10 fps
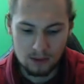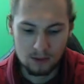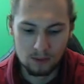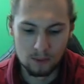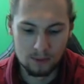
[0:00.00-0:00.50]

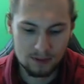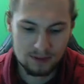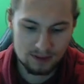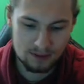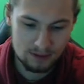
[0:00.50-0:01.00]

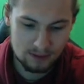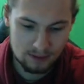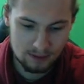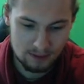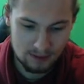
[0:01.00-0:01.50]
Und
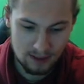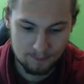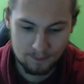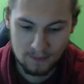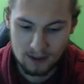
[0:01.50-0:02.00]

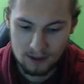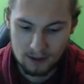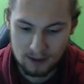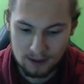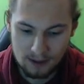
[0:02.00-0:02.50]
ja.
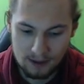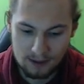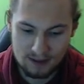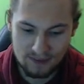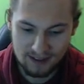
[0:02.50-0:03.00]

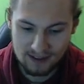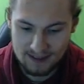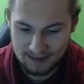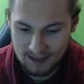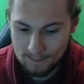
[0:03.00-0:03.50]
Des Weiteren
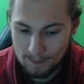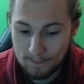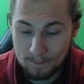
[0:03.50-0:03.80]
sagt er,